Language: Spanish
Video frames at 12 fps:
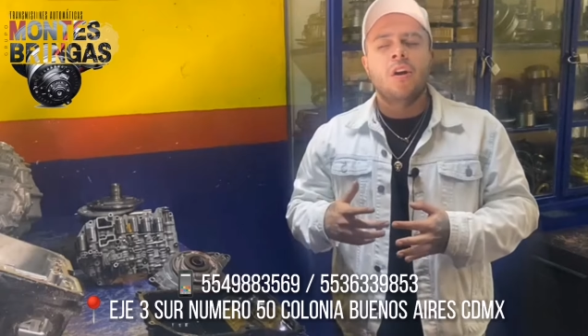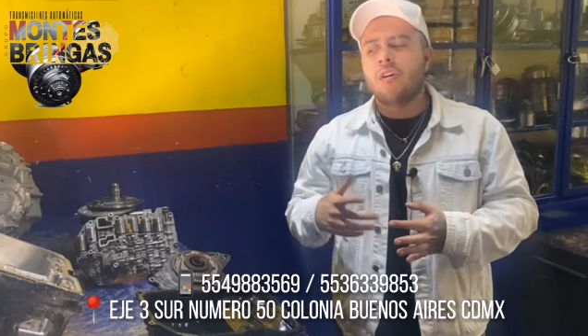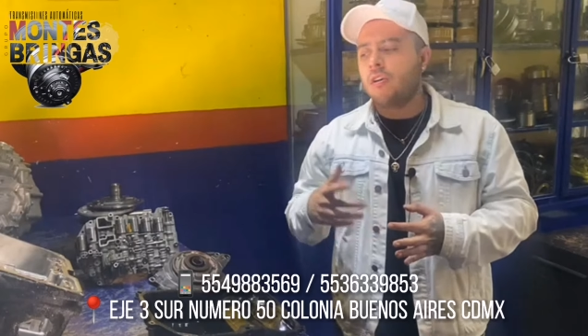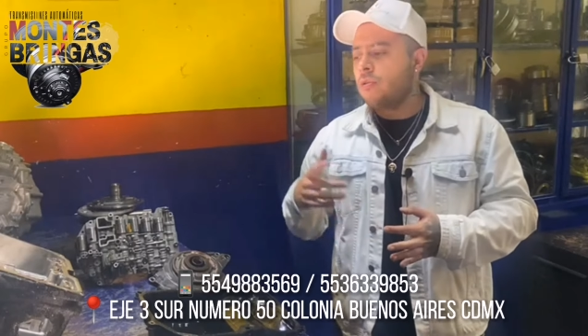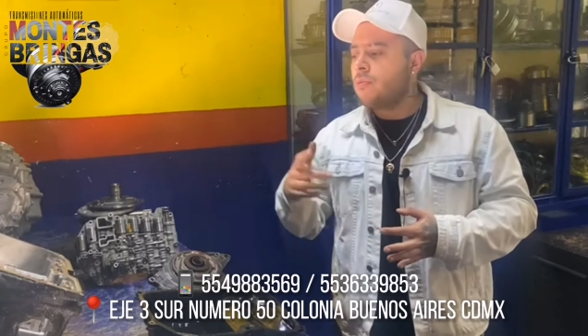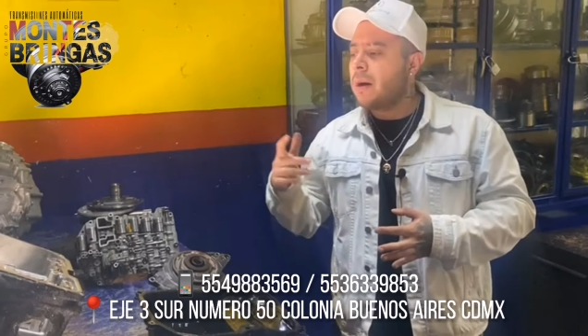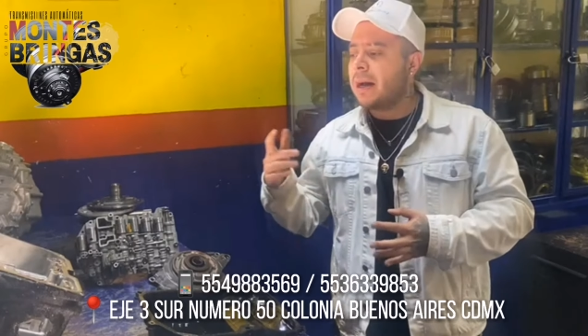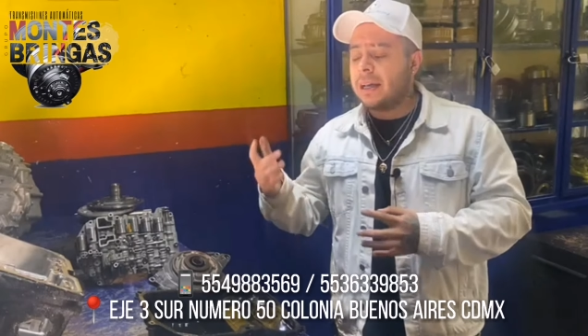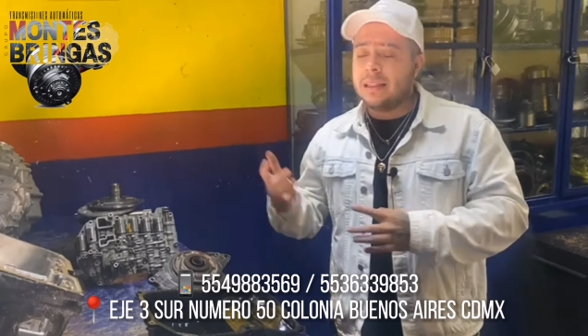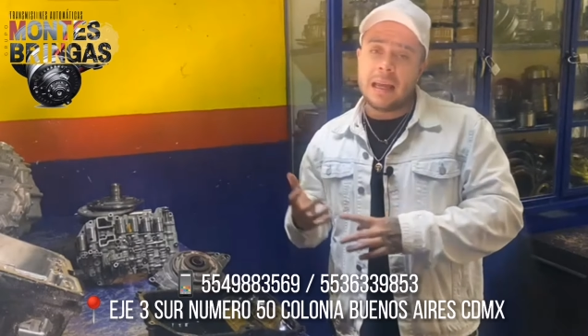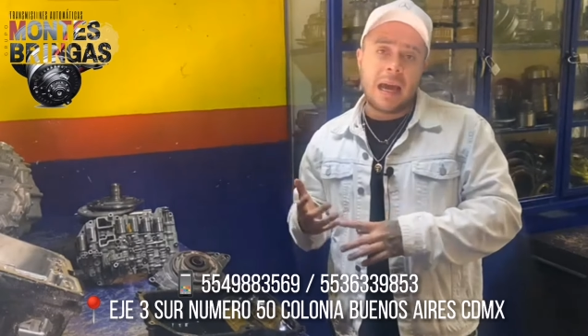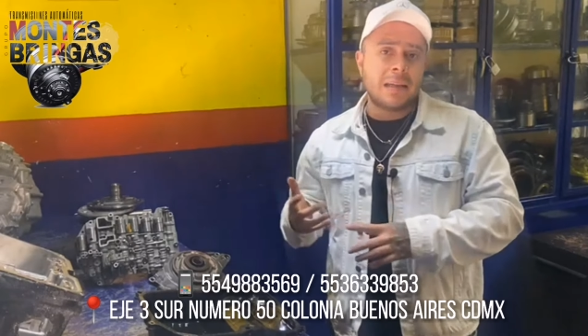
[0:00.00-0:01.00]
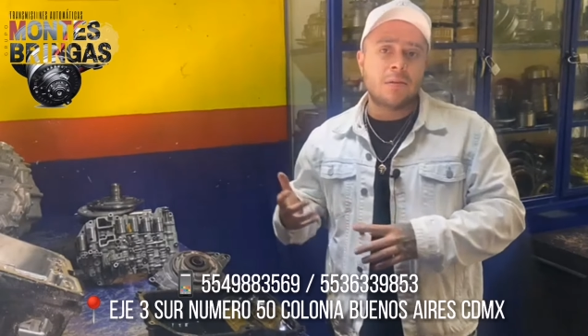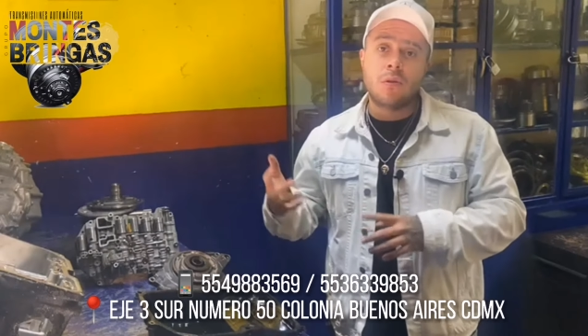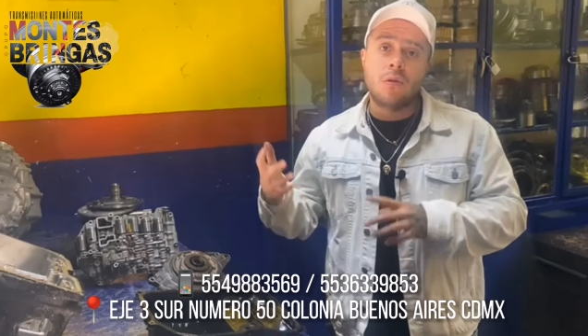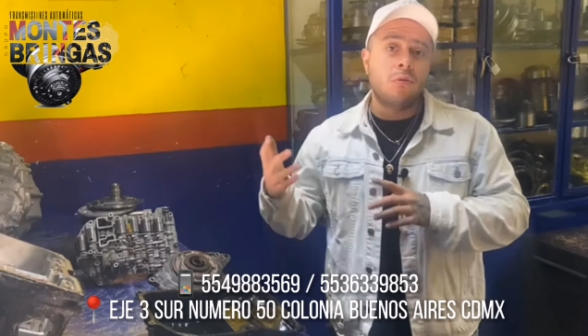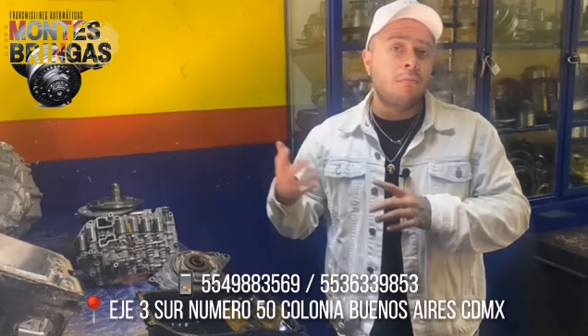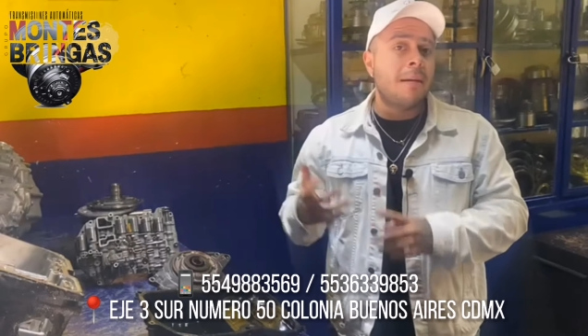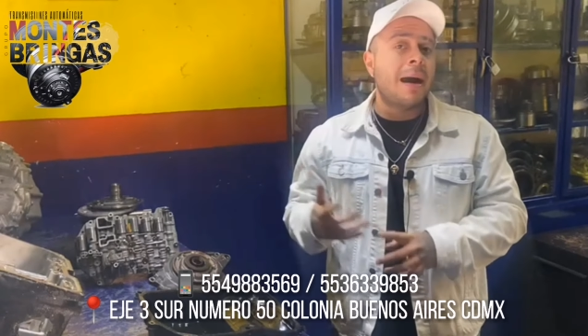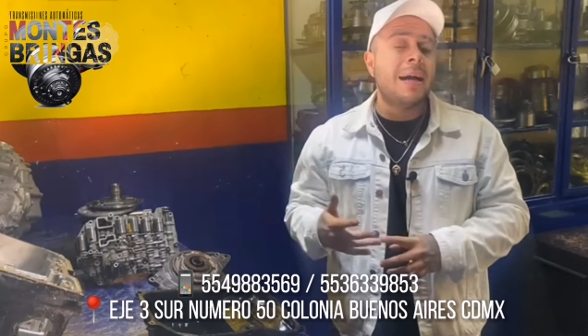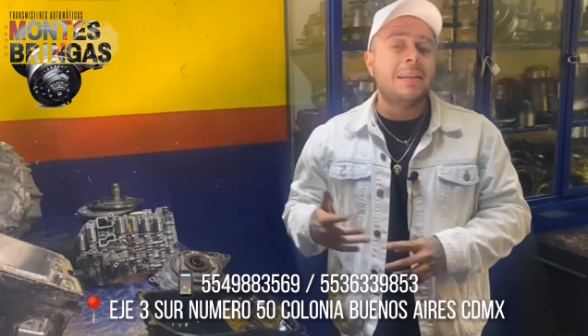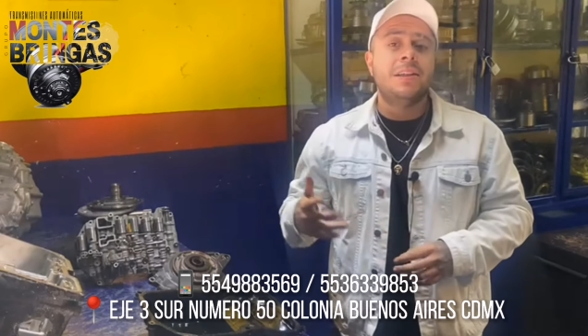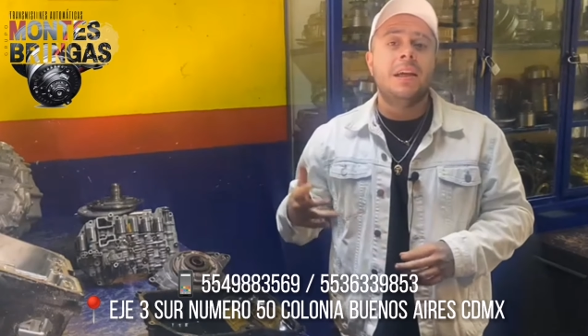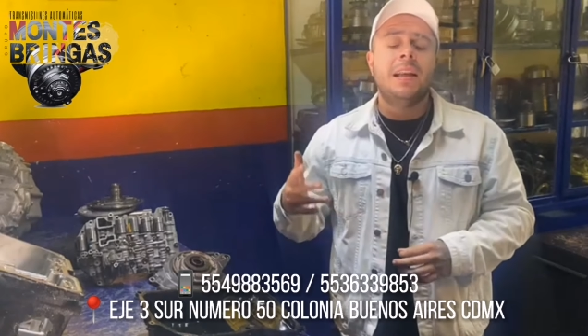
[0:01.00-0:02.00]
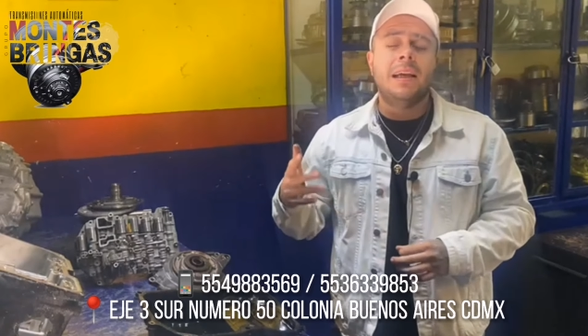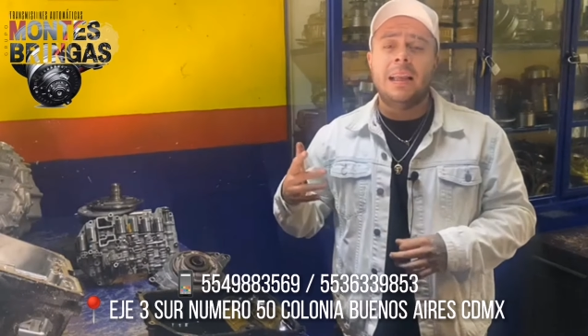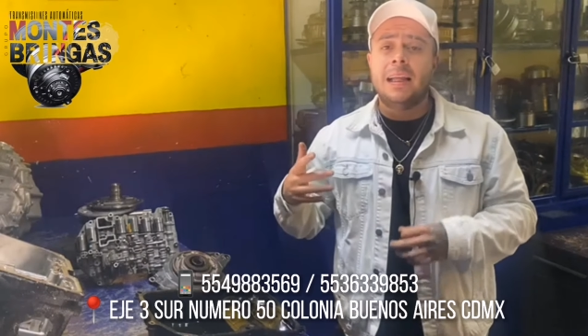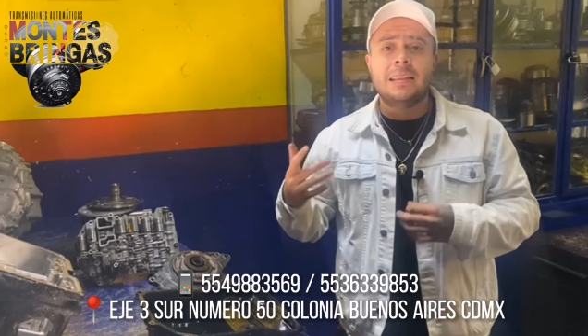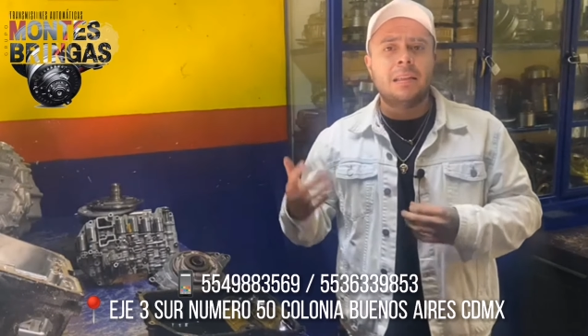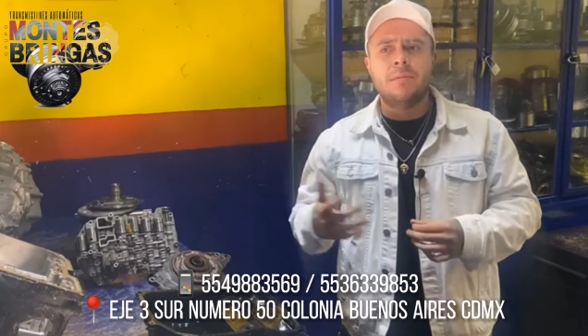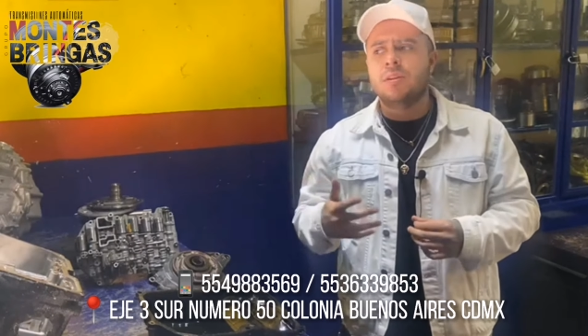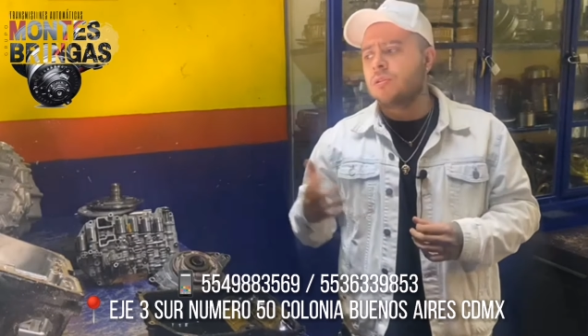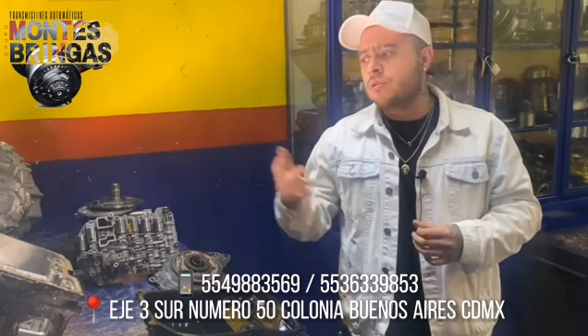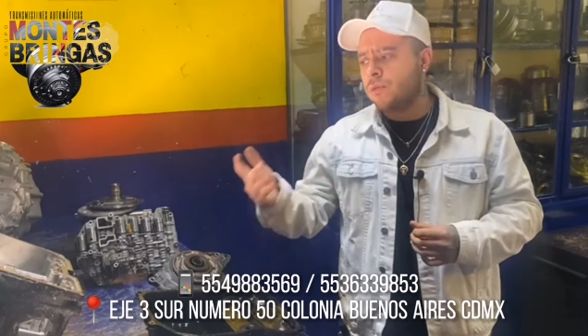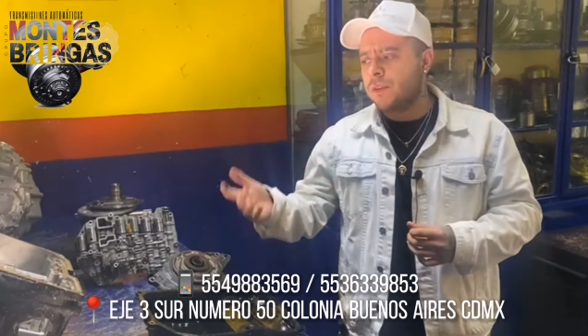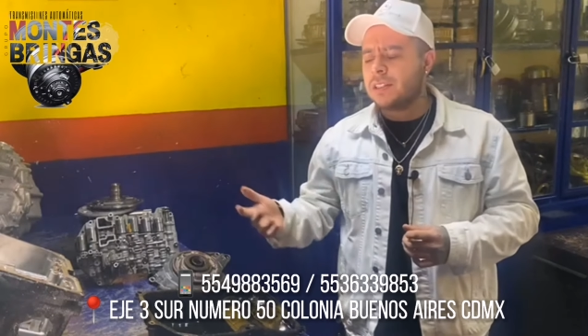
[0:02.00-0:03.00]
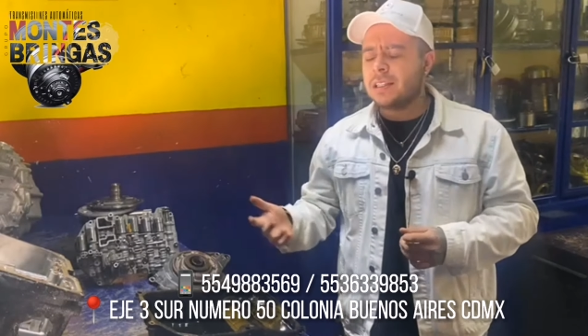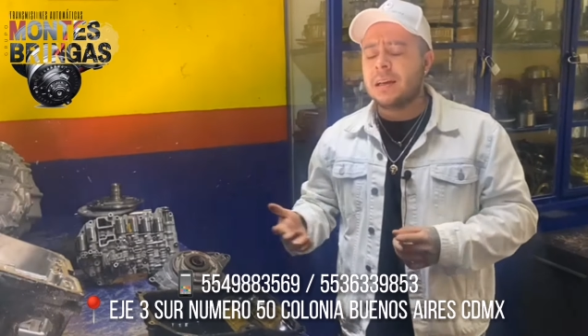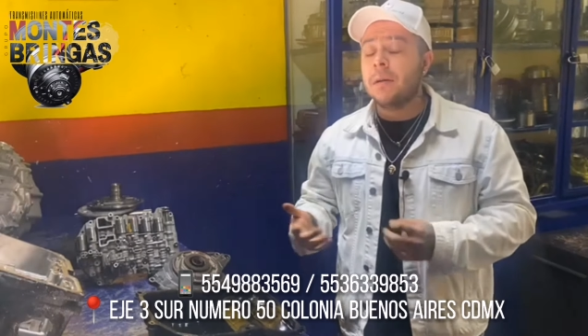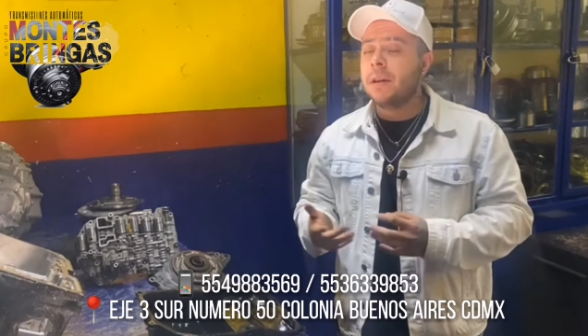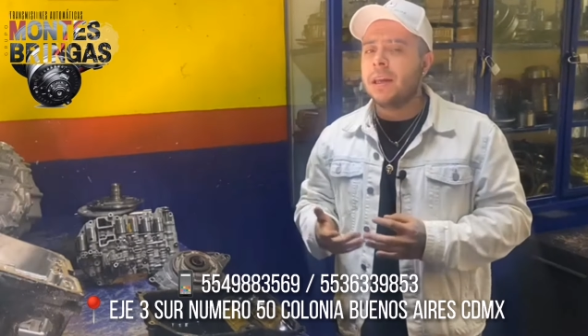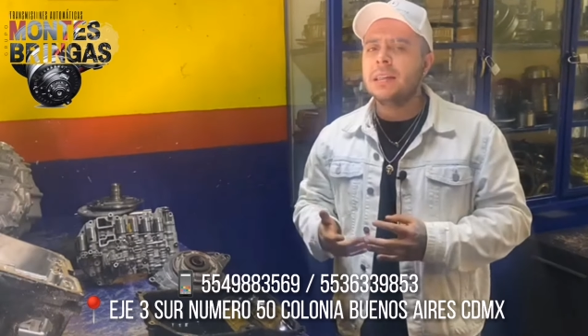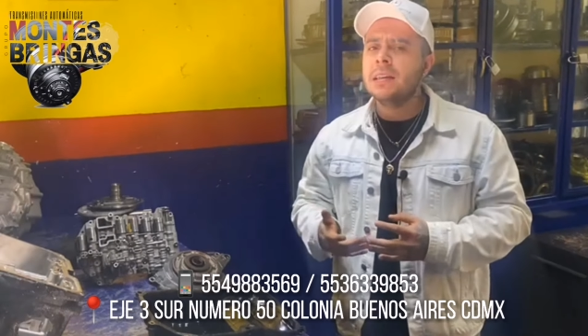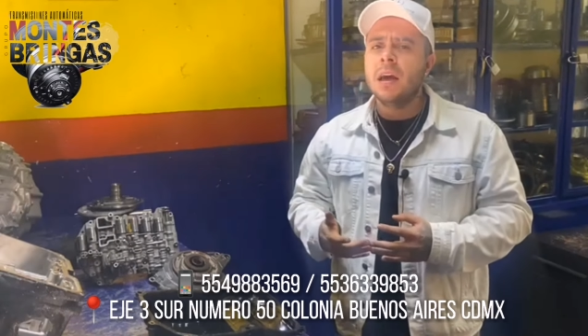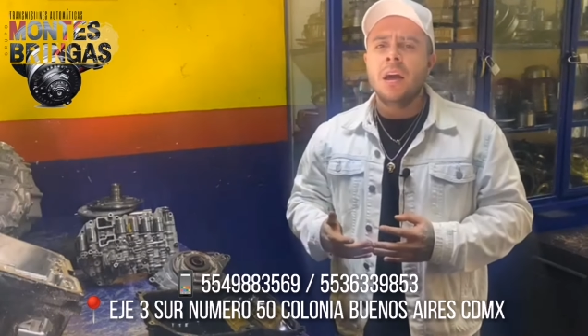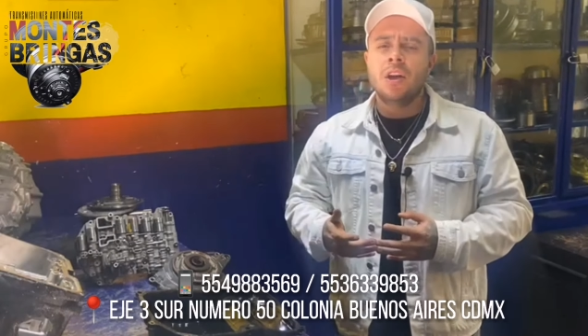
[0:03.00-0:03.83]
con un banquetazo, con un bache, el que la transmisión sufre esas averías,